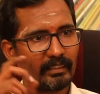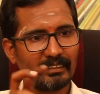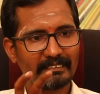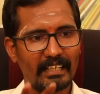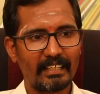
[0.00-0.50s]

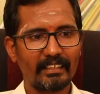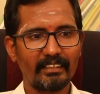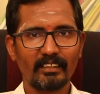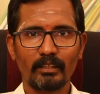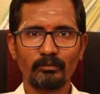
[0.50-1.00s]
இந்த சேலரி
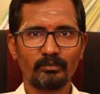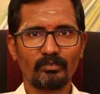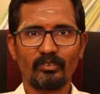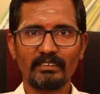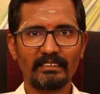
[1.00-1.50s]
இன்கம்
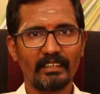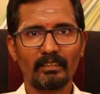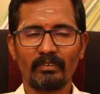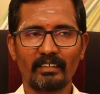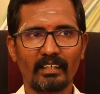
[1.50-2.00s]
ஒரு
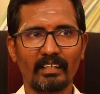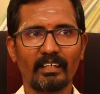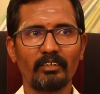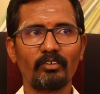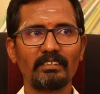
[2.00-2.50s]
சிலர் பண்ணுறாங்க
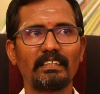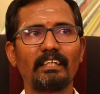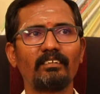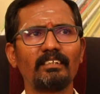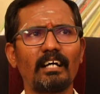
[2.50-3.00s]
ஒரு
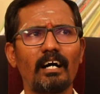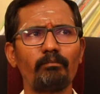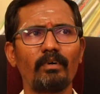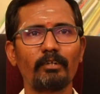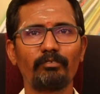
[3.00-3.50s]
சிலர் வந்து
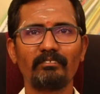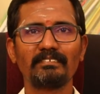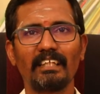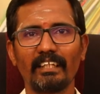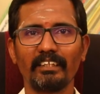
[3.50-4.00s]
அப்பார்ட் ஃப்ரம்
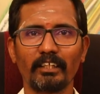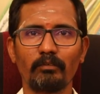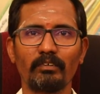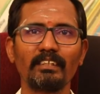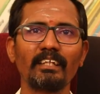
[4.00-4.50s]
சேலரி
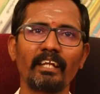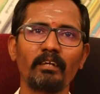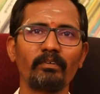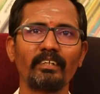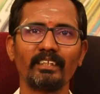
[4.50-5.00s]
இன்கம் வந்து
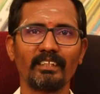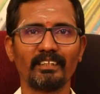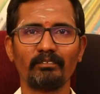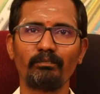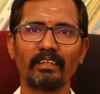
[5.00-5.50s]
நிறைய பேர்
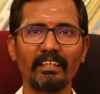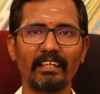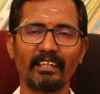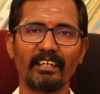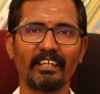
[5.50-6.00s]

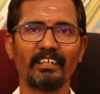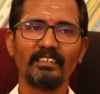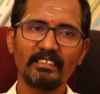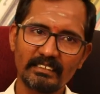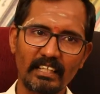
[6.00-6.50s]
பண்ணிகிட்ருக்காங்க
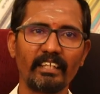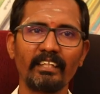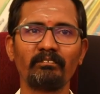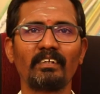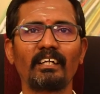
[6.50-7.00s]

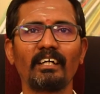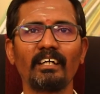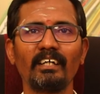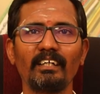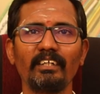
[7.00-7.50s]
சேலரியும்
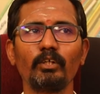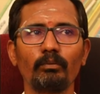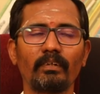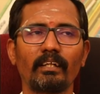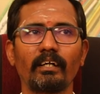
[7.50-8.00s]
பண்ணுறாங்க
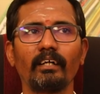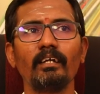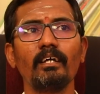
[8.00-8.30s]
இதுக்கும் பண்ணுறாங்க